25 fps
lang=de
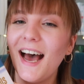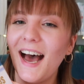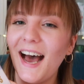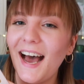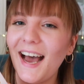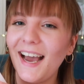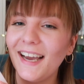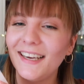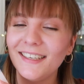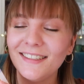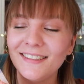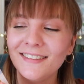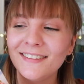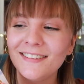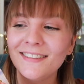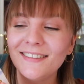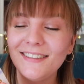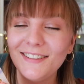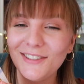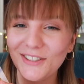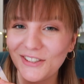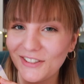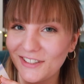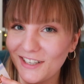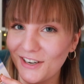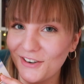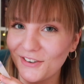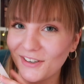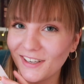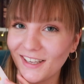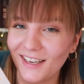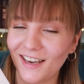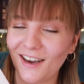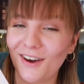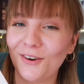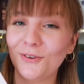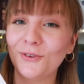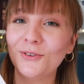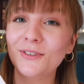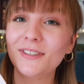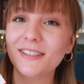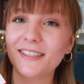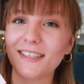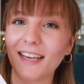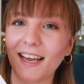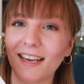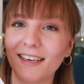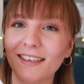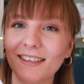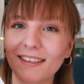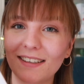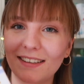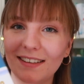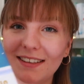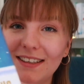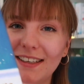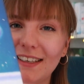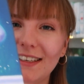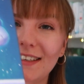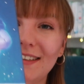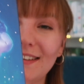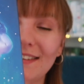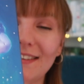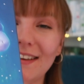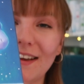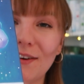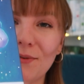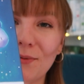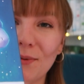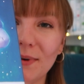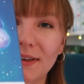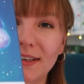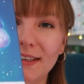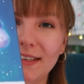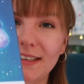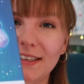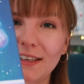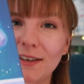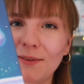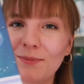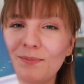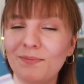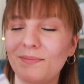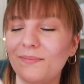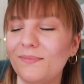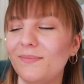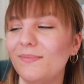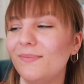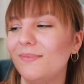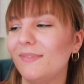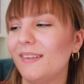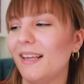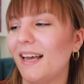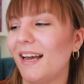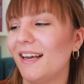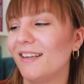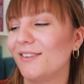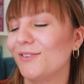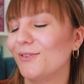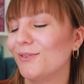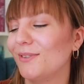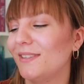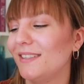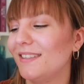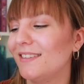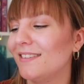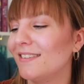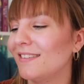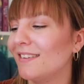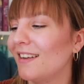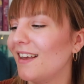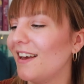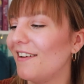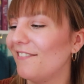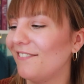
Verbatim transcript: einen Dinosaurier und dann kriegt der William also diesen